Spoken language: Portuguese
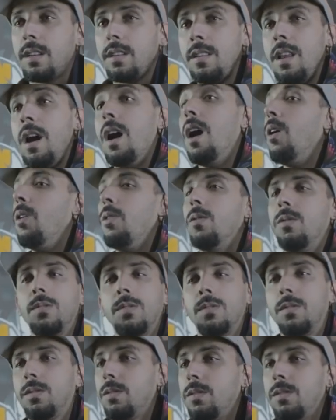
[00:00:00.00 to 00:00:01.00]
Não. Só um
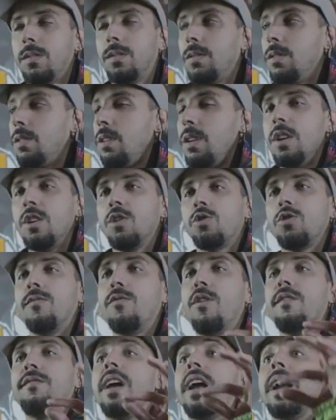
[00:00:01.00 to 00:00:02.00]
minuto, só um minuto. Só
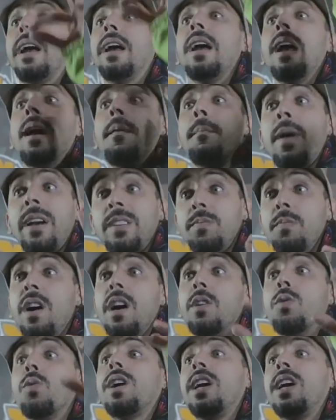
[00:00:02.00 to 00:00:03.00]
vamos ver. Mas, mano...